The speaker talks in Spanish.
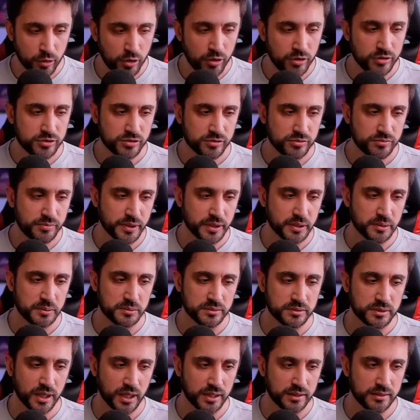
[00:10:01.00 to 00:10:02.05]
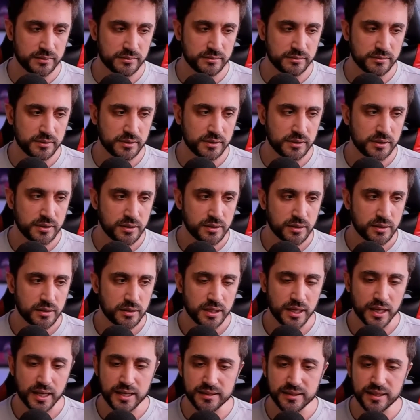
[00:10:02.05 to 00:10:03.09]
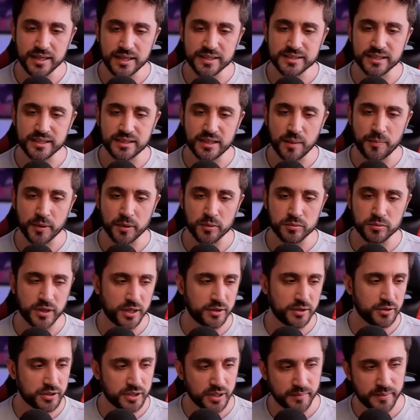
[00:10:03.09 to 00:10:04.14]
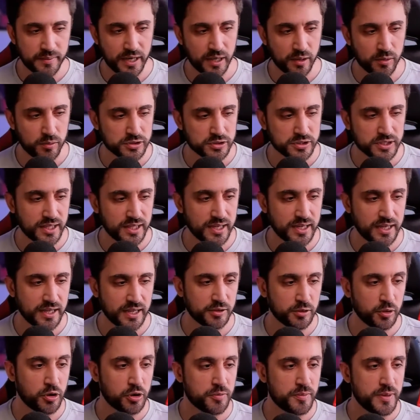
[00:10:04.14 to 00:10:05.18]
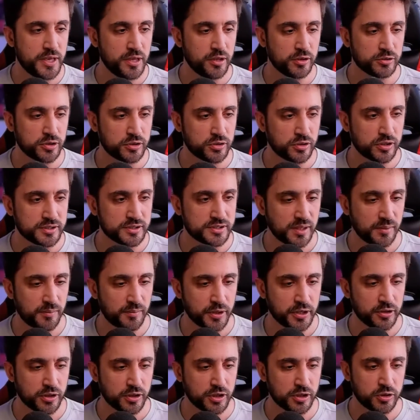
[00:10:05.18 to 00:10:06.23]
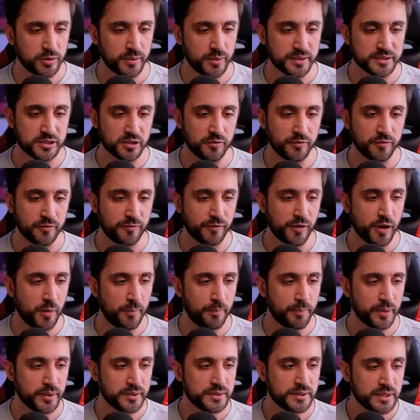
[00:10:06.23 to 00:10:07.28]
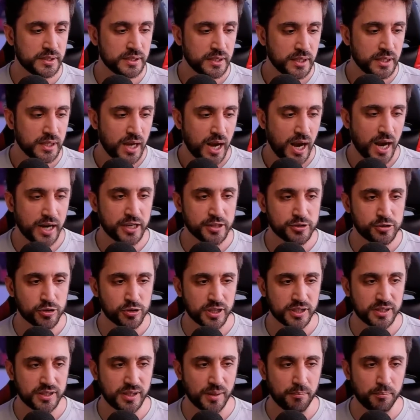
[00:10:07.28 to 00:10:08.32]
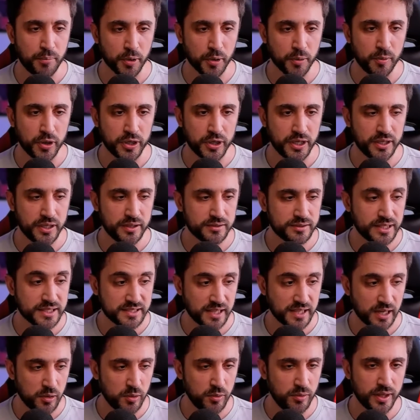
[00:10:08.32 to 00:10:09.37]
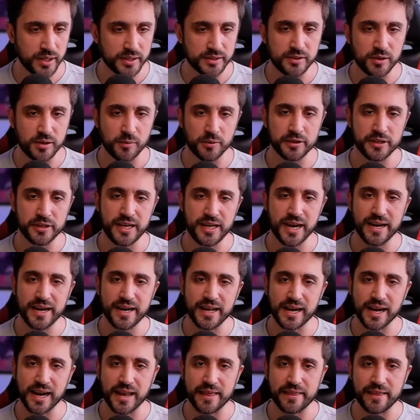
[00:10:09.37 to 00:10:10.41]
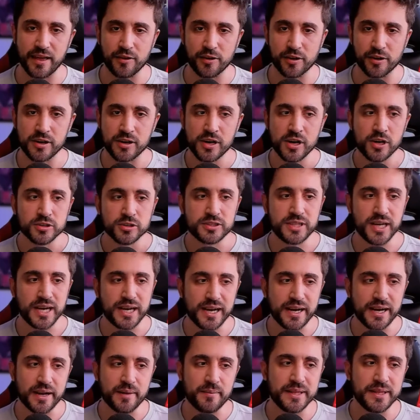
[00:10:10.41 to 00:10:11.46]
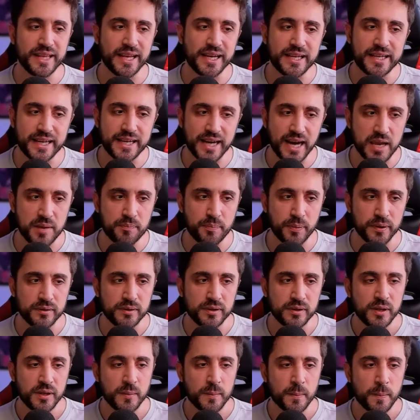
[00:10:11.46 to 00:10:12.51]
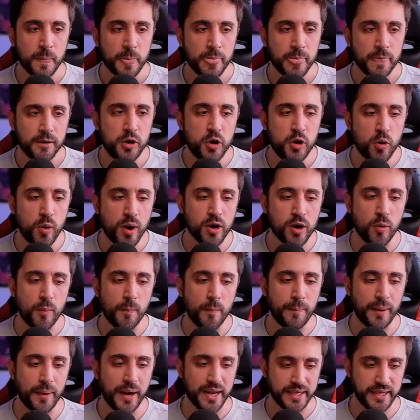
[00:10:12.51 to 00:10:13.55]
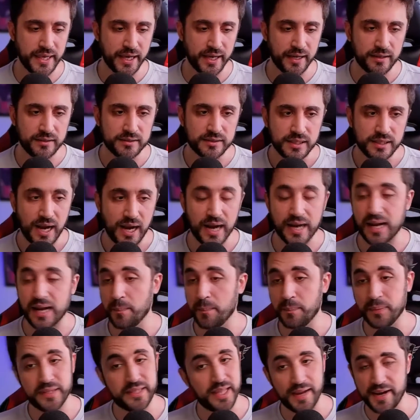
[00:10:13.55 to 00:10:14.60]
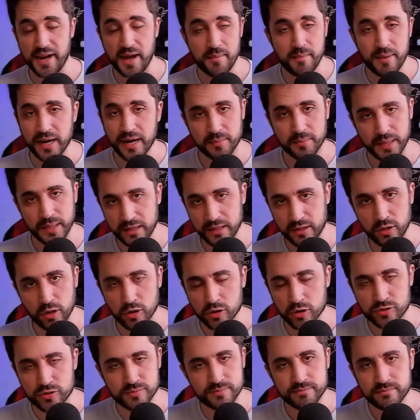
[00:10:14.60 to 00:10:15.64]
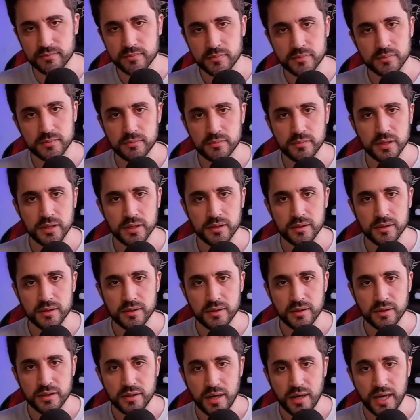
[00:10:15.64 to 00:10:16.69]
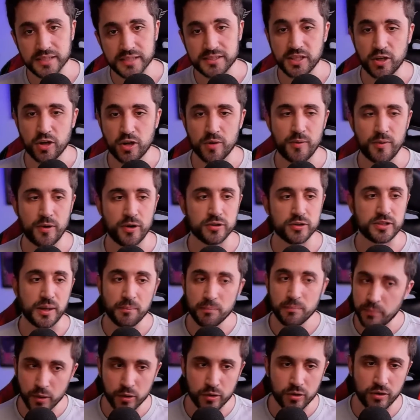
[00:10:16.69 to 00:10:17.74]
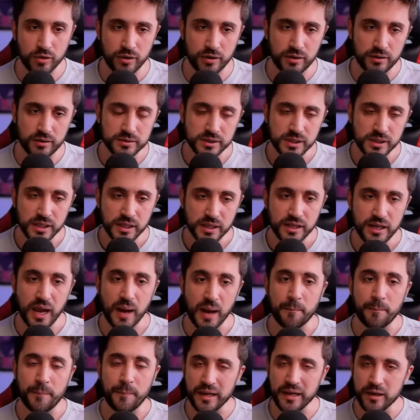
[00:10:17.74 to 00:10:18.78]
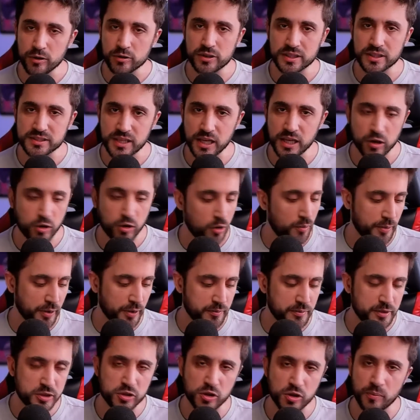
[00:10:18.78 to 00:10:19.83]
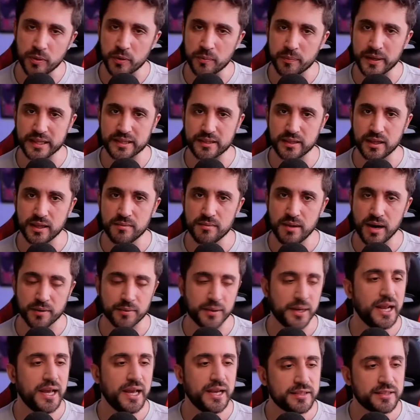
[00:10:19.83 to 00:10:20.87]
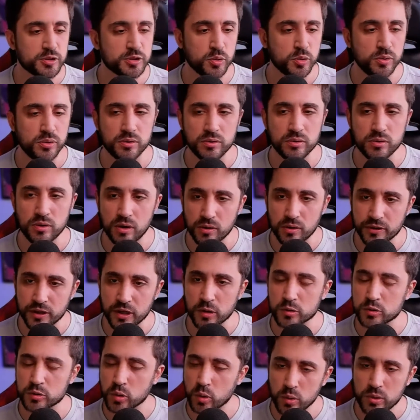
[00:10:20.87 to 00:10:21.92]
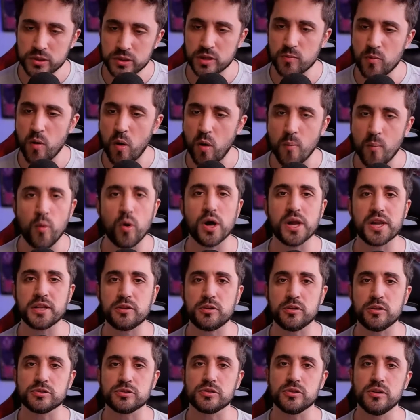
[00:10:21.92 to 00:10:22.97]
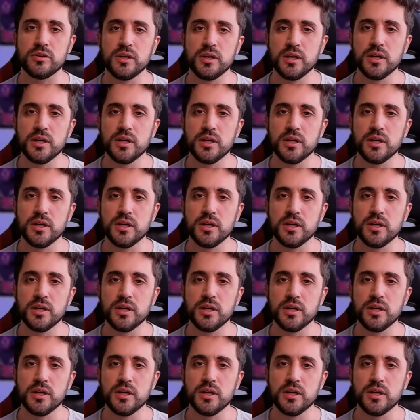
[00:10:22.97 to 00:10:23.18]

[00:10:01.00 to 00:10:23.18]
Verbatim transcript: 2, preguntan. La gente les está preguntando también, algunos se están quedando dormidos, otros les están poniendo que esto va a ser un flop aquellos que están por morir te saludan, como dirían en Gladiador. O sea, claramente el hype no acompaña a Capitana Marvel 2. Así como tampoco las pelotas y el compromiso por parte de Marvel. Este es uno de los últimos muertos